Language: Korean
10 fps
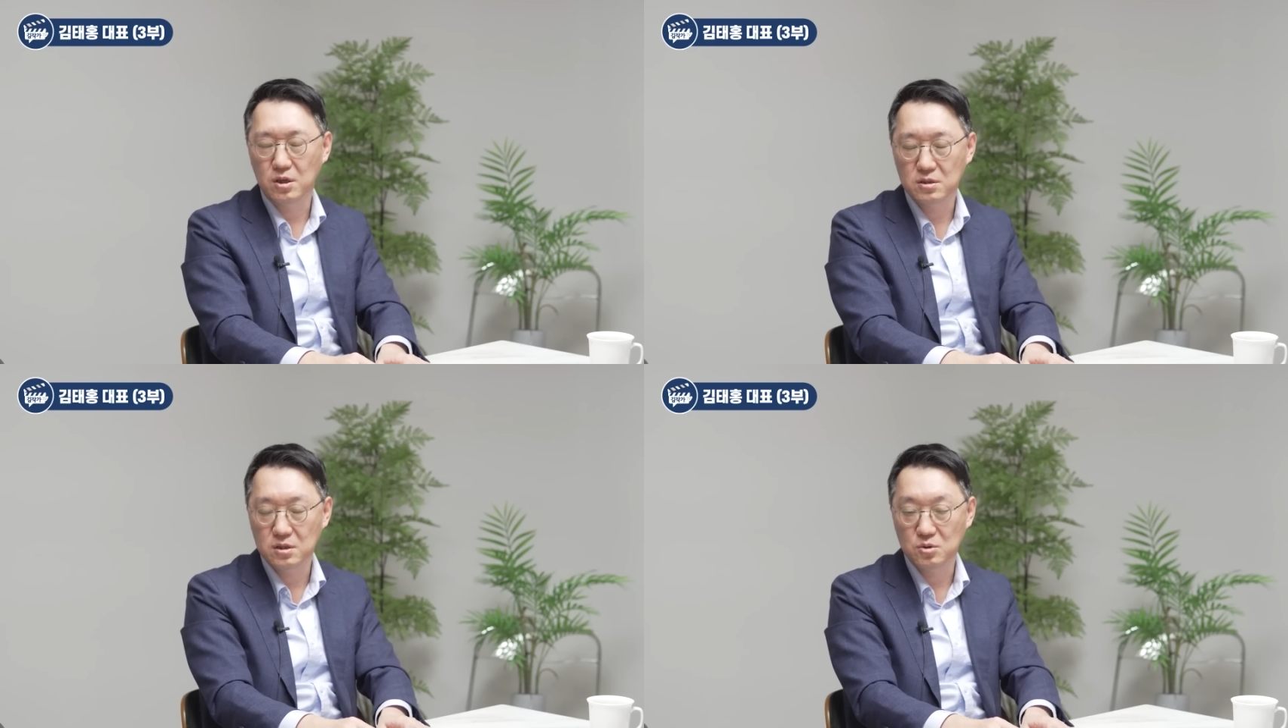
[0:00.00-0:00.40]

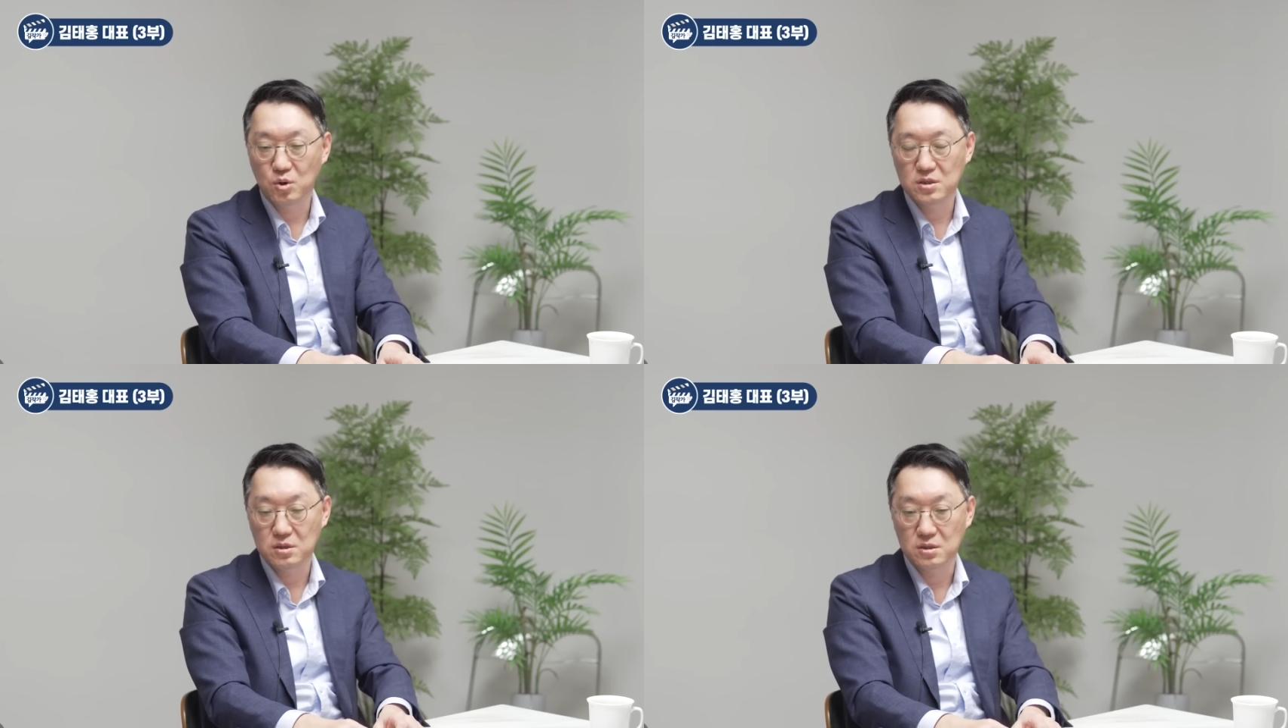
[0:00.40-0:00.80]
굉장히
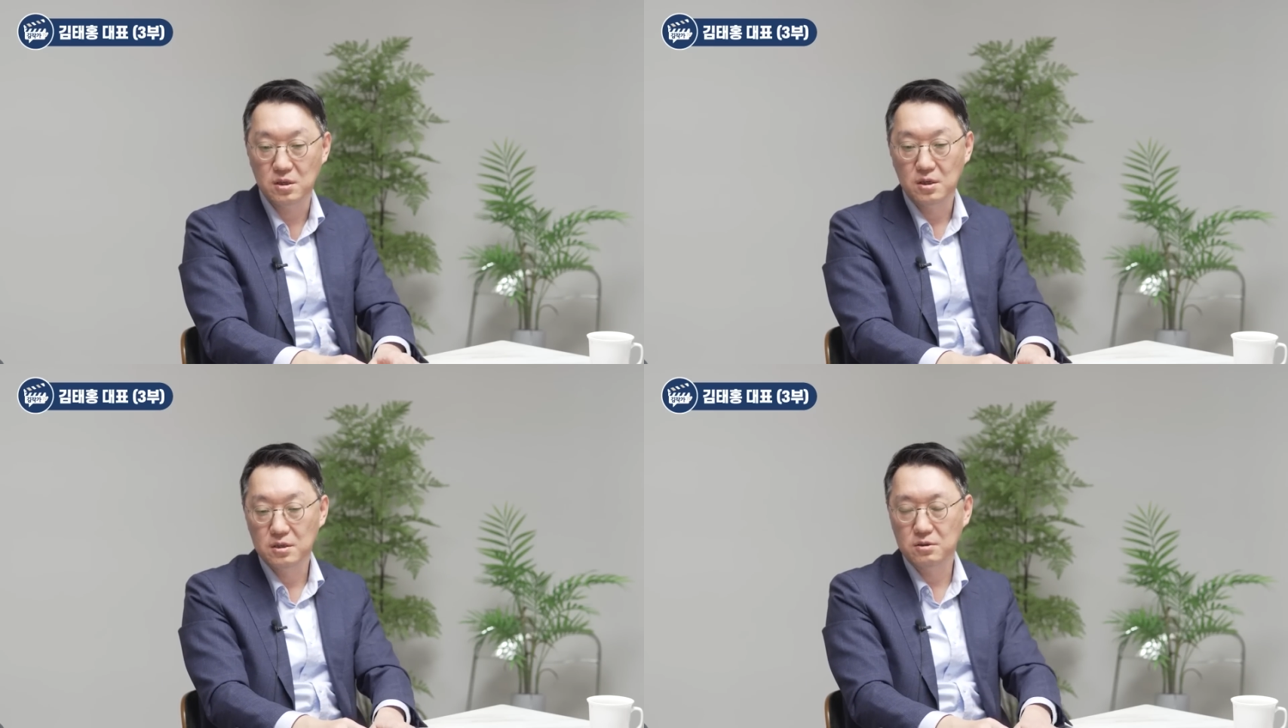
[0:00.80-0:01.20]
좋아지는
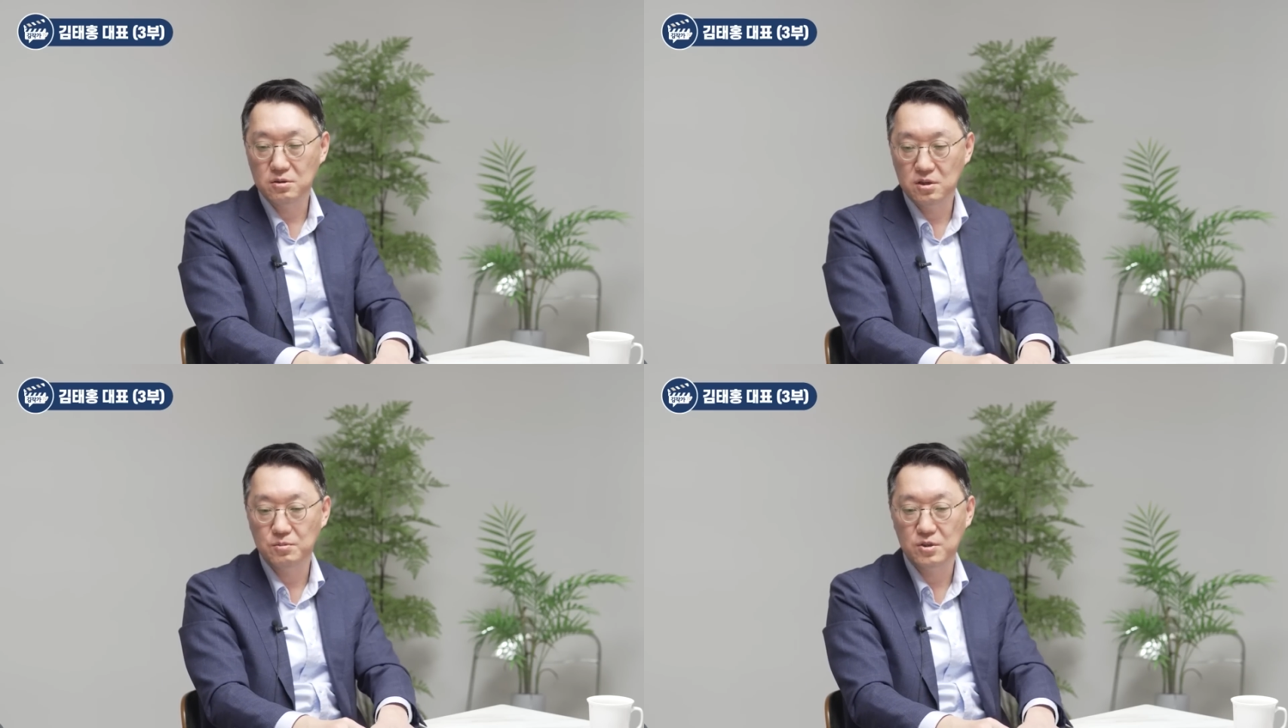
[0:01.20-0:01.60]

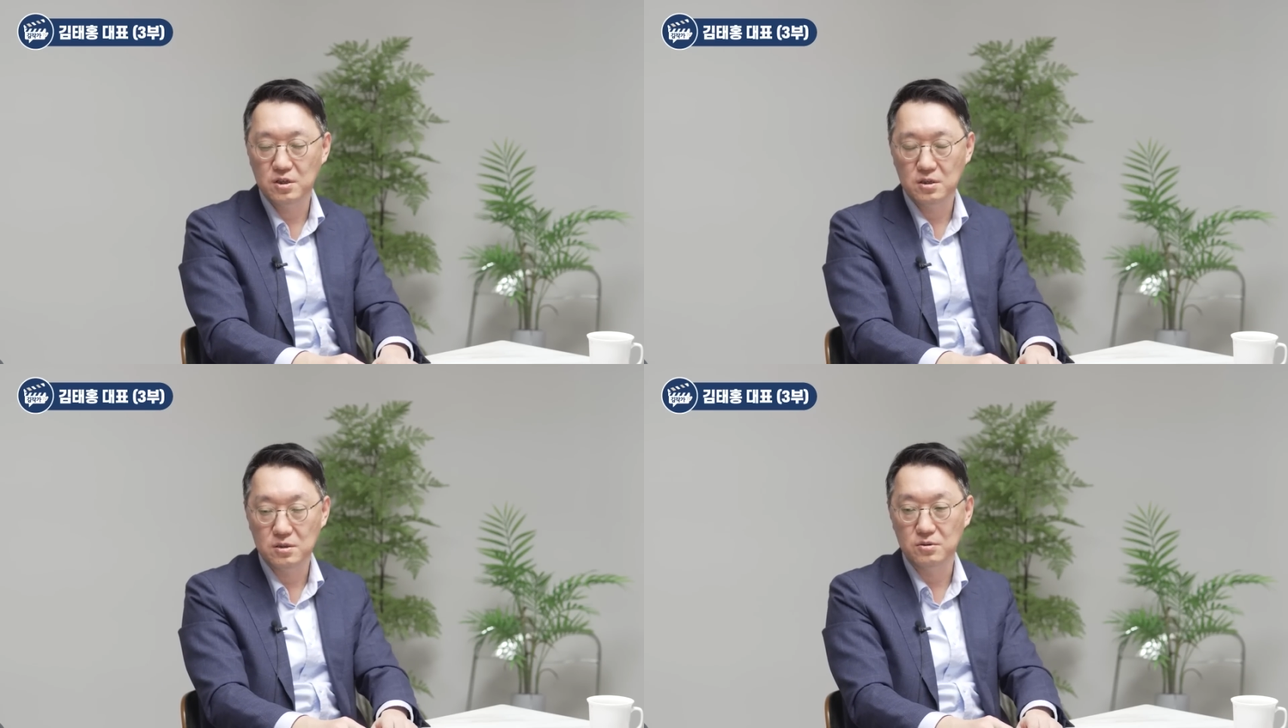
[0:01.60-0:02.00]
그런
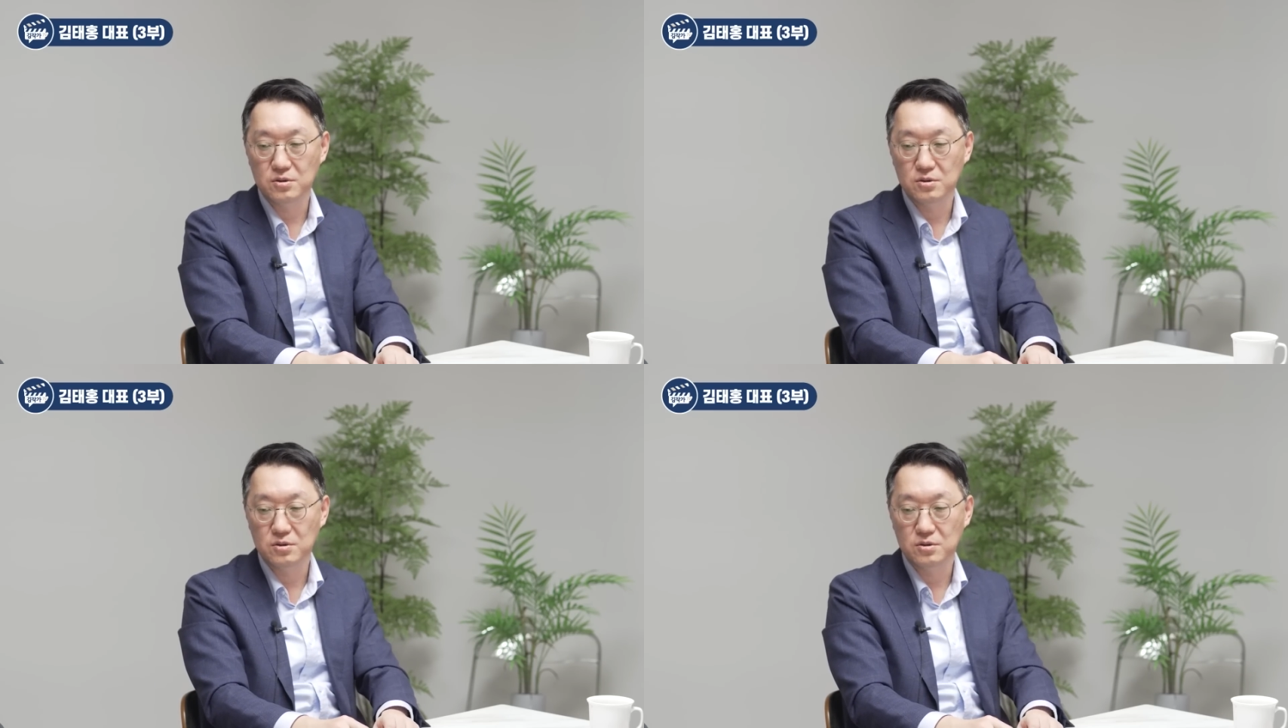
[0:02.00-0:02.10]
기업들이라는